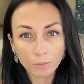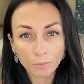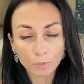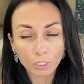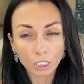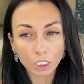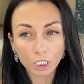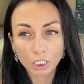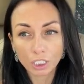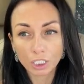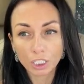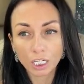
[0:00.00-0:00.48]

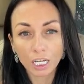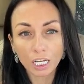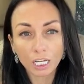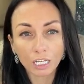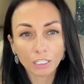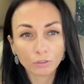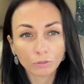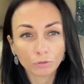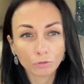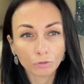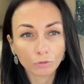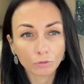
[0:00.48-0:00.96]

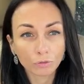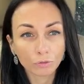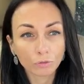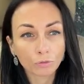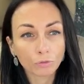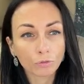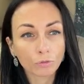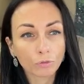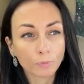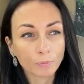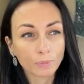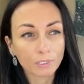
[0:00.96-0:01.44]
причиняют друг
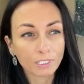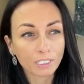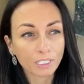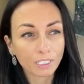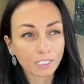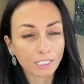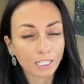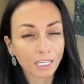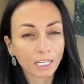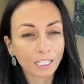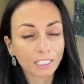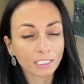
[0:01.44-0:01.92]
другу
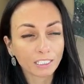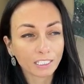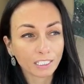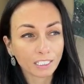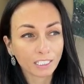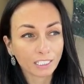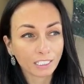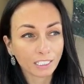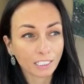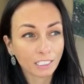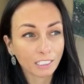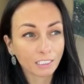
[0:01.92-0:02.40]
постоянные
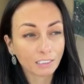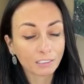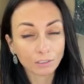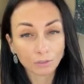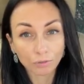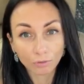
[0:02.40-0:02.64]
какие-то,